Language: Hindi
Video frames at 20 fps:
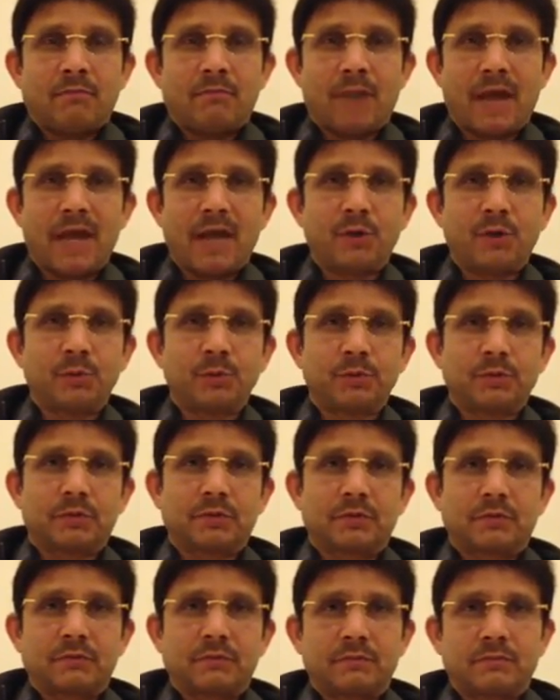मैं हूं
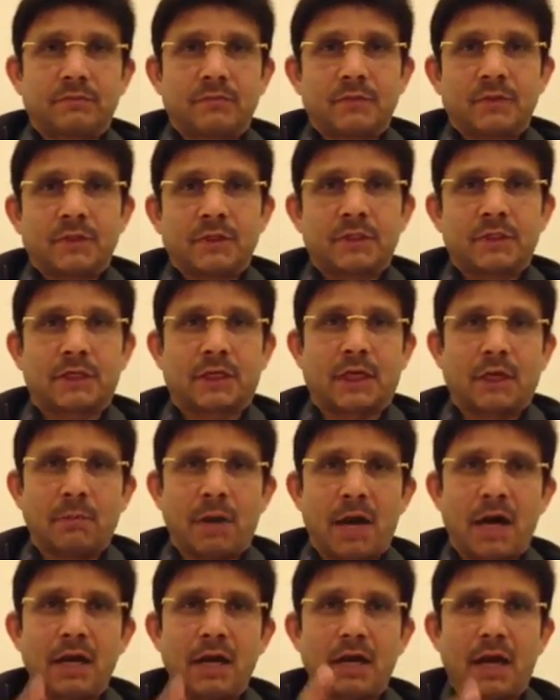
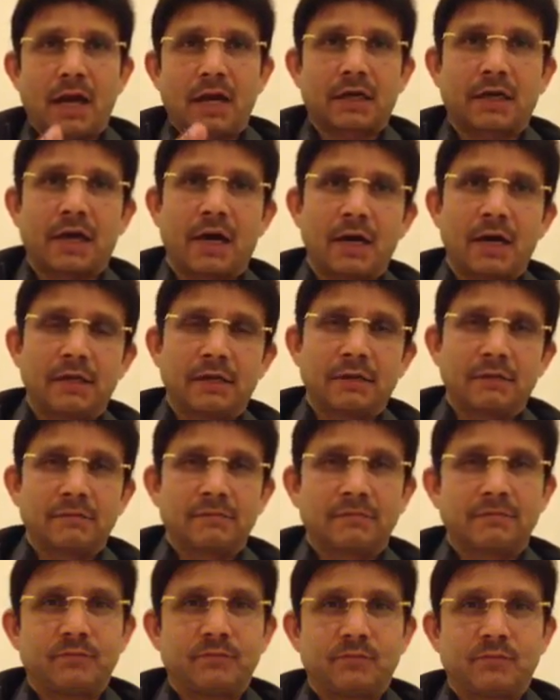कमाल आर खान
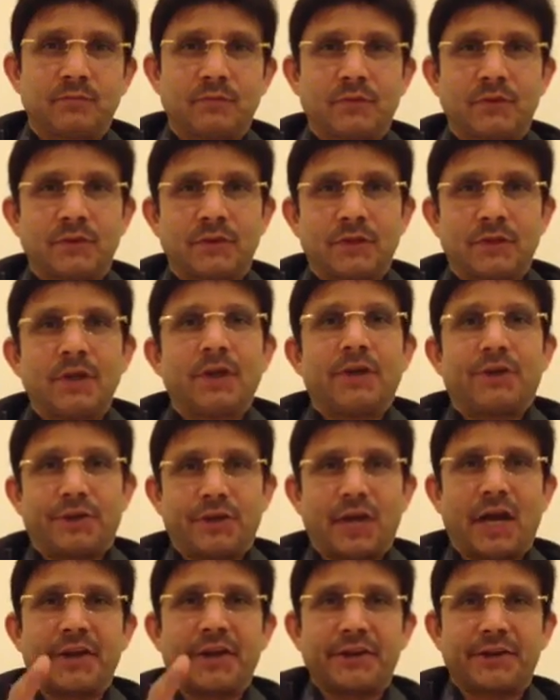
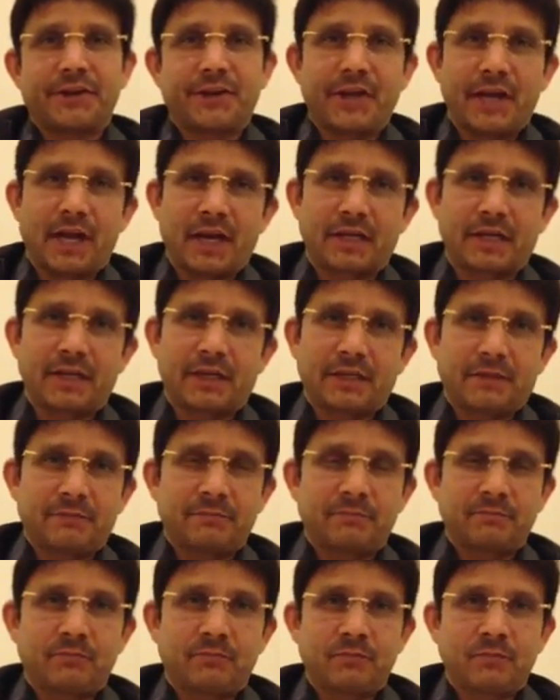यानी के आर के
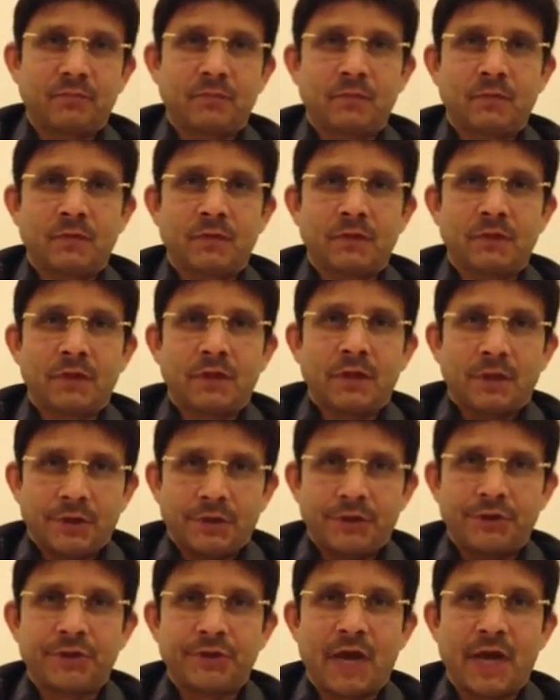
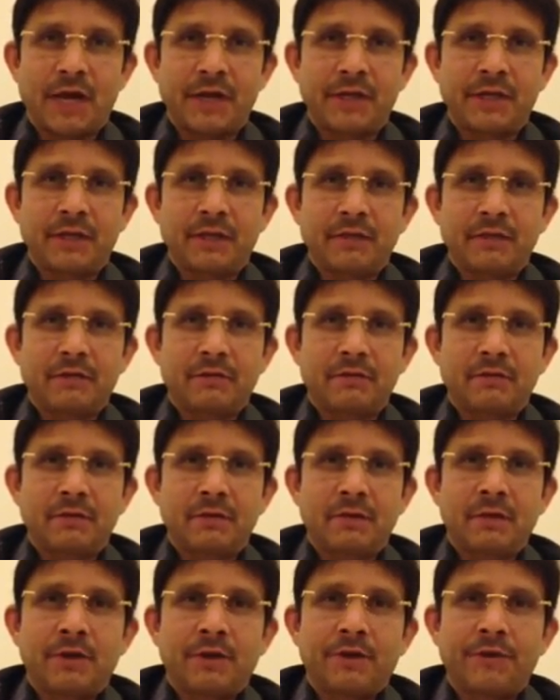यानी
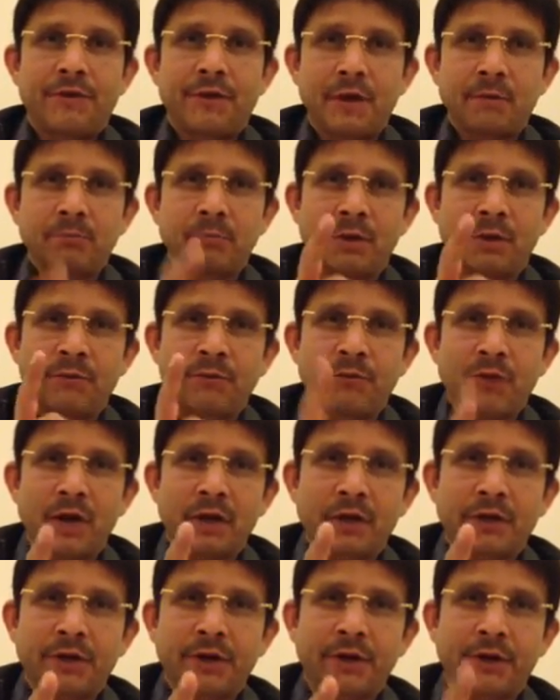नंबर
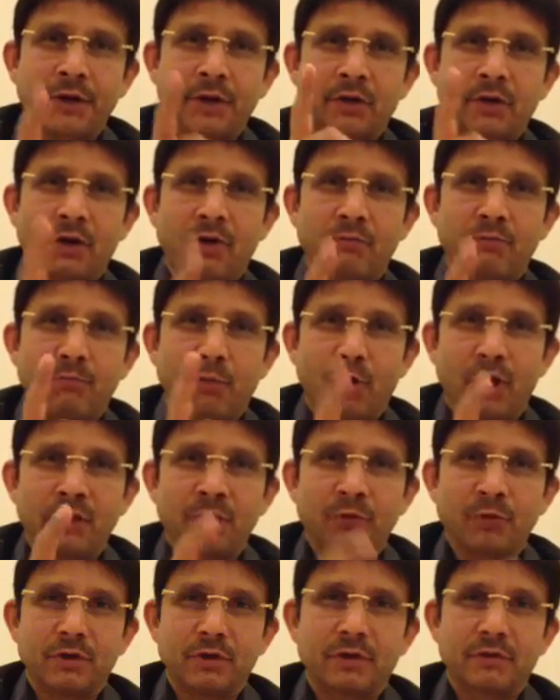वन क्रिटिक ऑफ
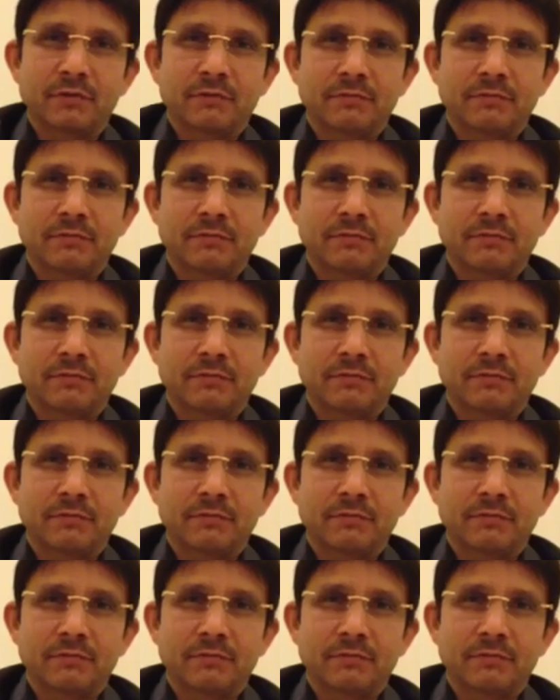बॉलीवुड